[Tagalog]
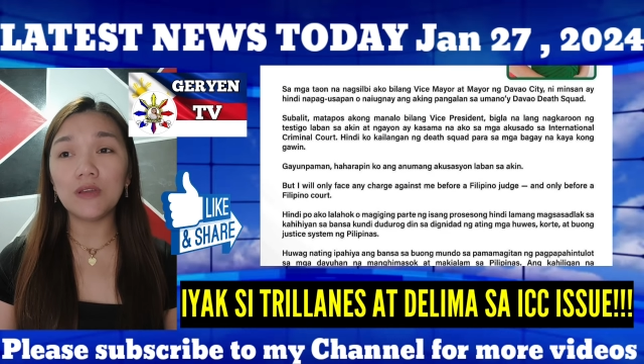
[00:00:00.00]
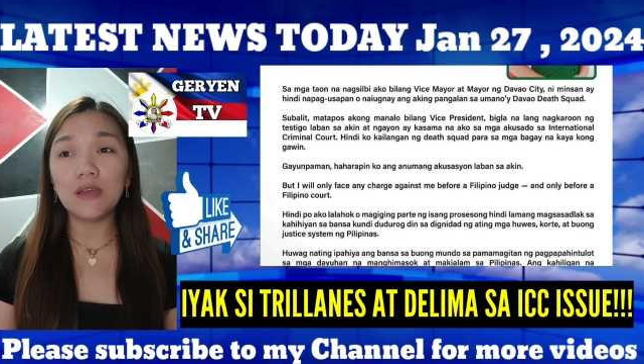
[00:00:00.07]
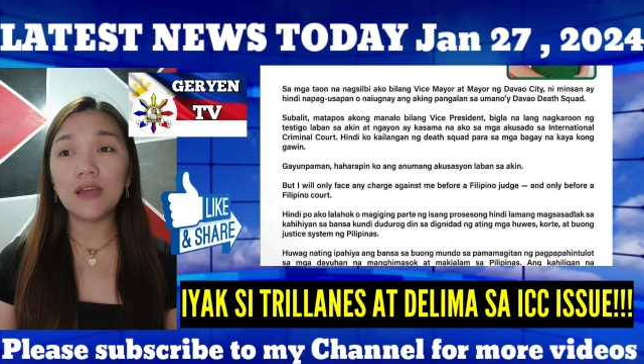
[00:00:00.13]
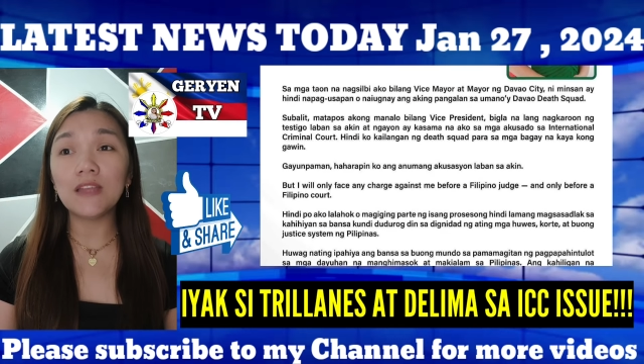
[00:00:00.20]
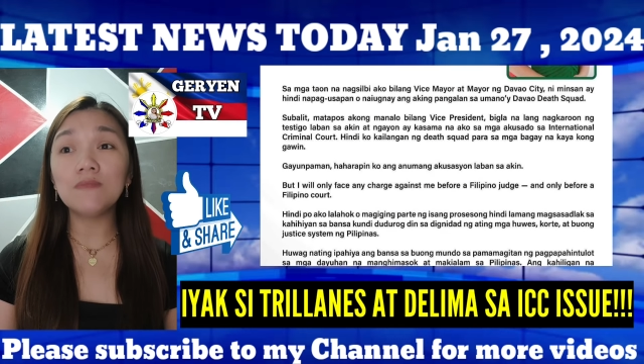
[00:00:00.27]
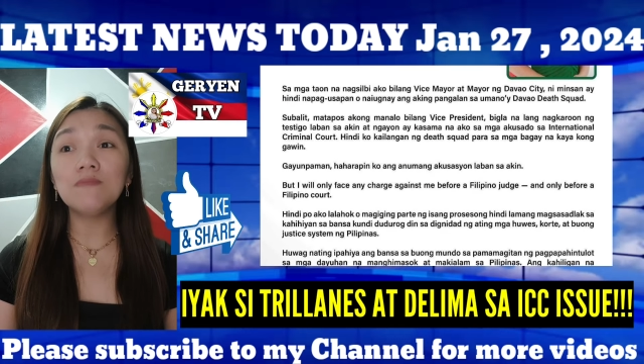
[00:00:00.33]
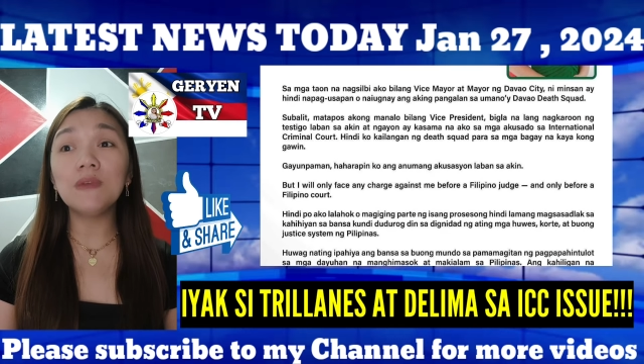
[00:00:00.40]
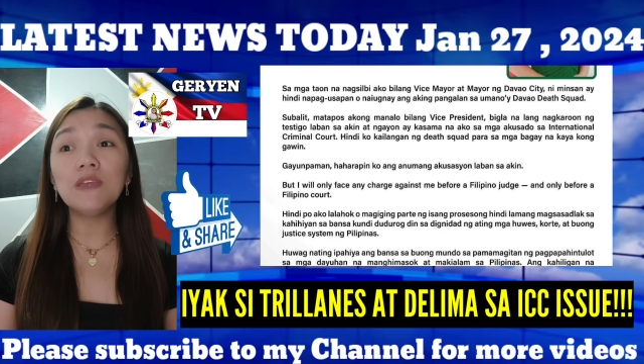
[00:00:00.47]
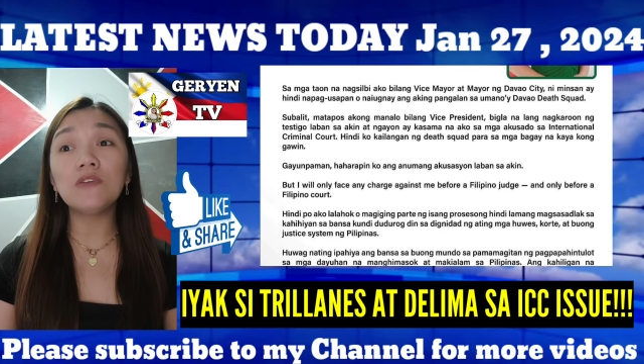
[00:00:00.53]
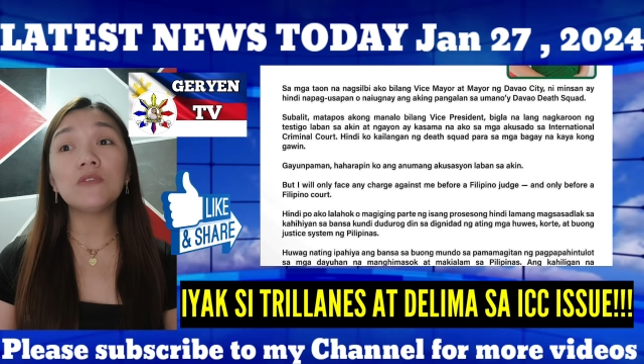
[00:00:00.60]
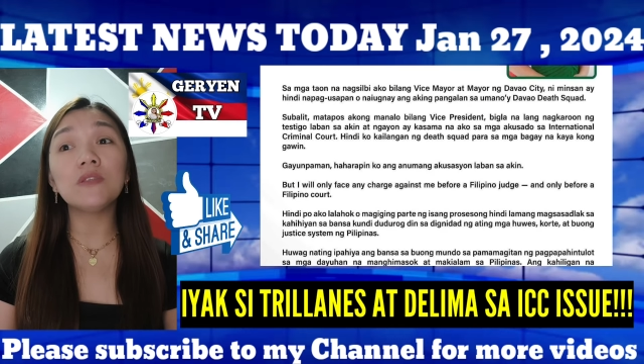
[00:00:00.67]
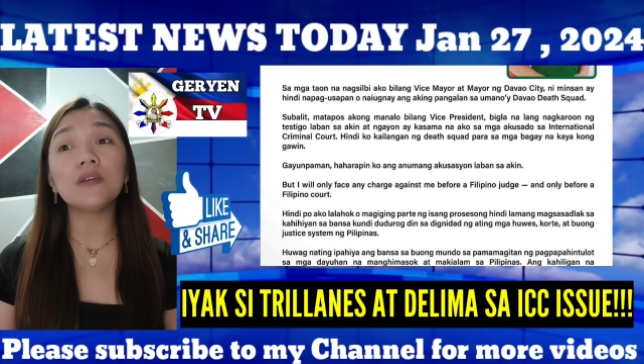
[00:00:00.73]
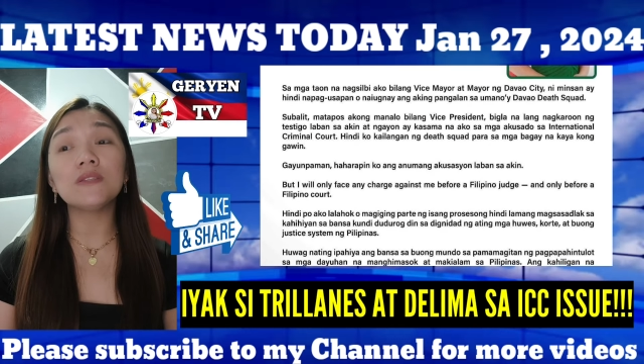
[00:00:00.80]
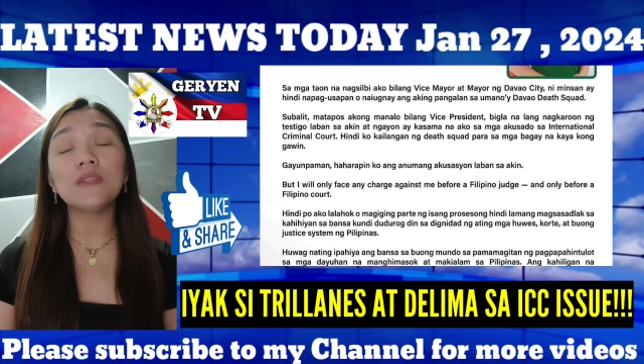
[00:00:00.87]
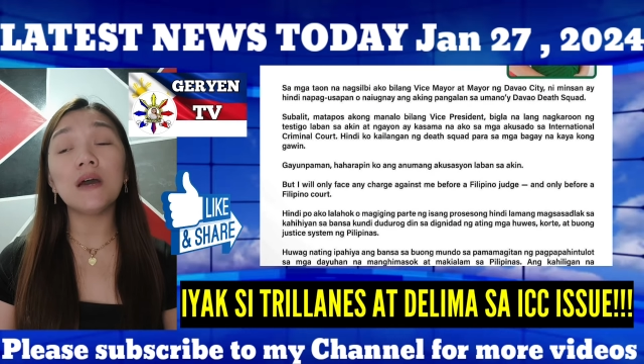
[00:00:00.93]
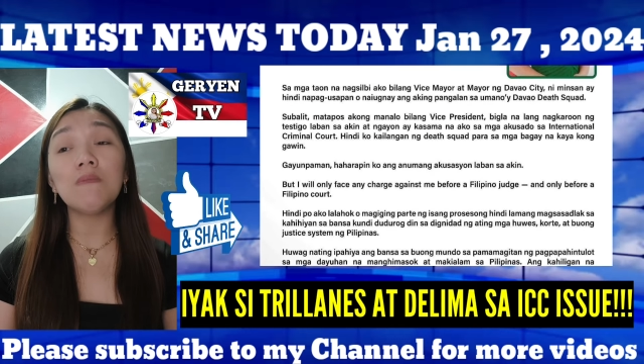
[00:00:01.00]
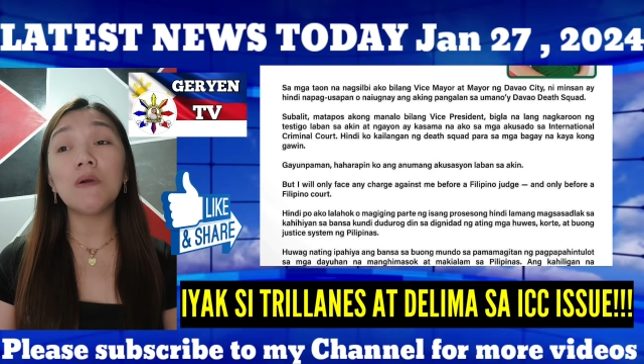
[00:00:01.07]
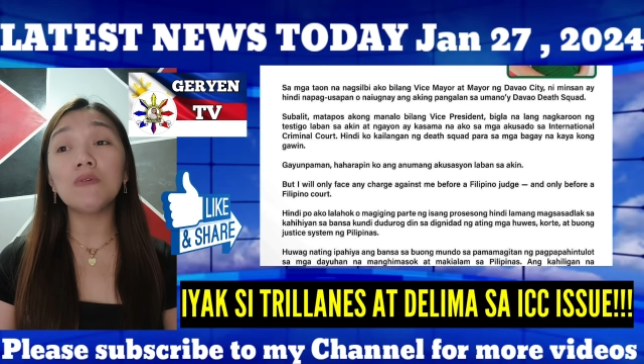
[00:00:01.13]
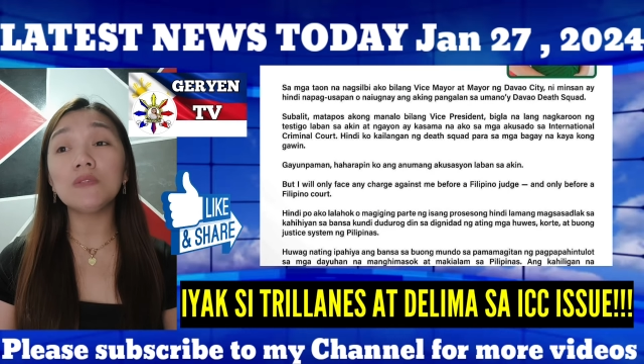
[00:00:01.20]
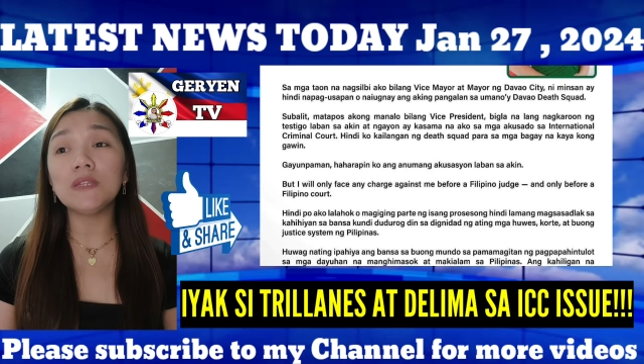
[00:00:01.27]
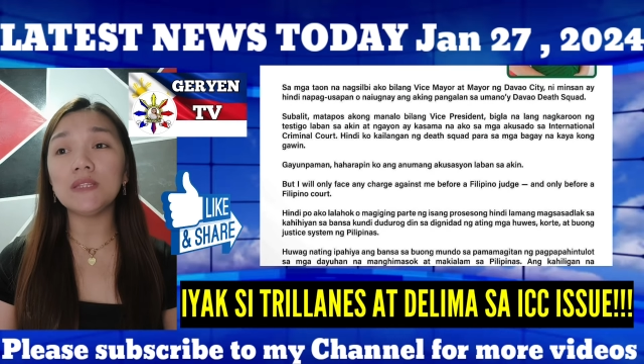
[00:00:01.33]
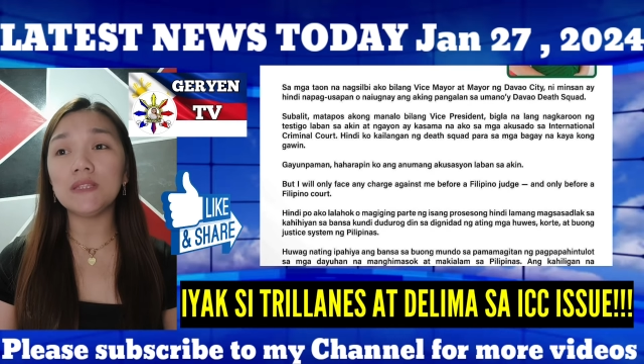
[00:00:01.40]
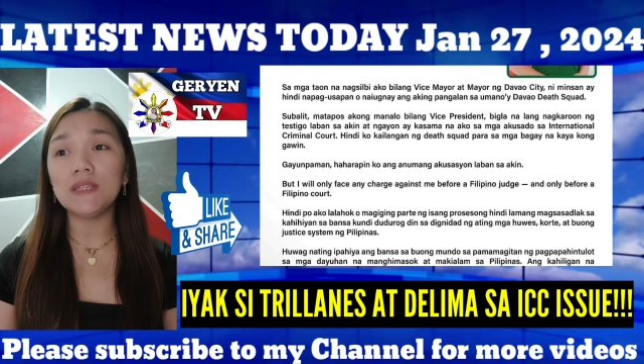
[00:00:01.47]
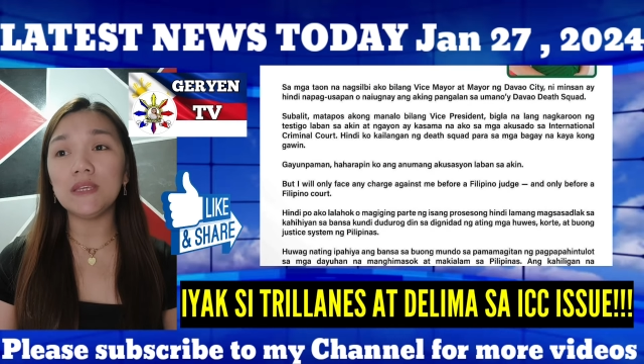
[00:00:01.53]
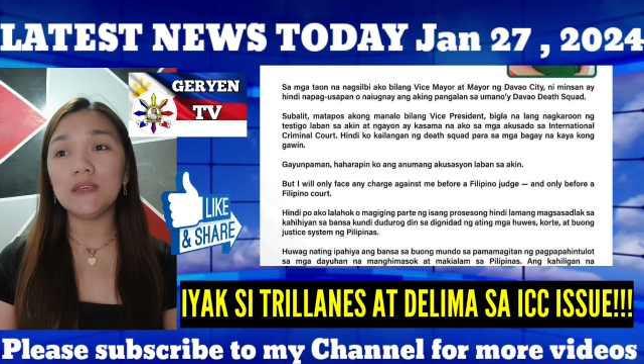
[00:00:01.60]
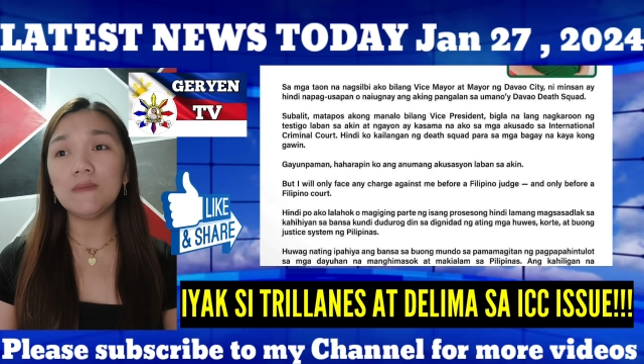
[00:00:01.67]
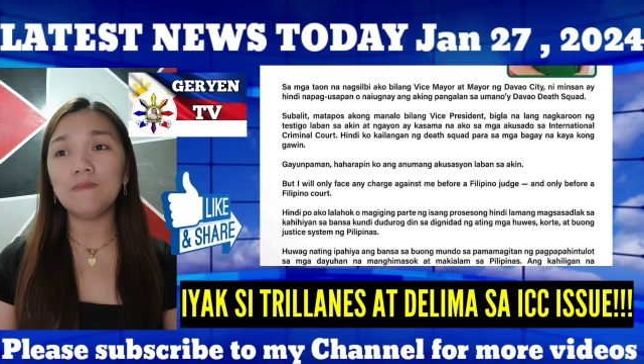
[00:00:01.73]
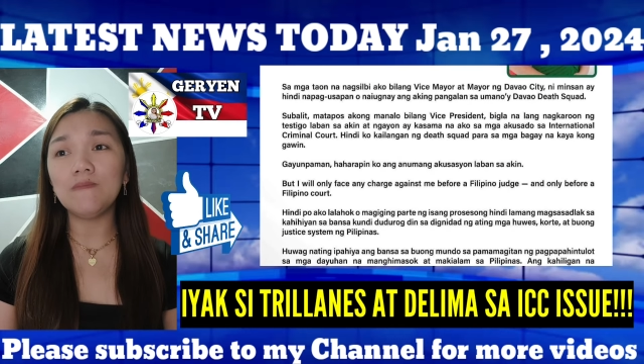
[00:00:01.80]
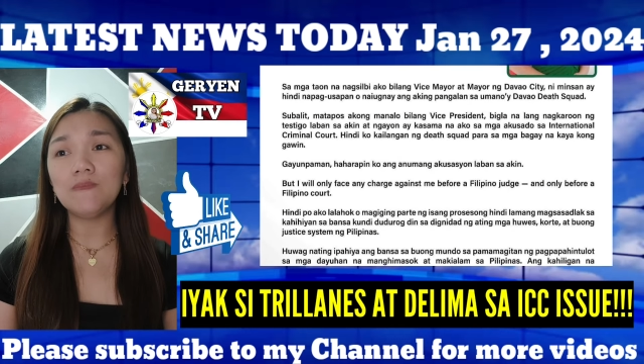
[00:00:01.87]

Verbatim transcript: at Mayor ng Davao City,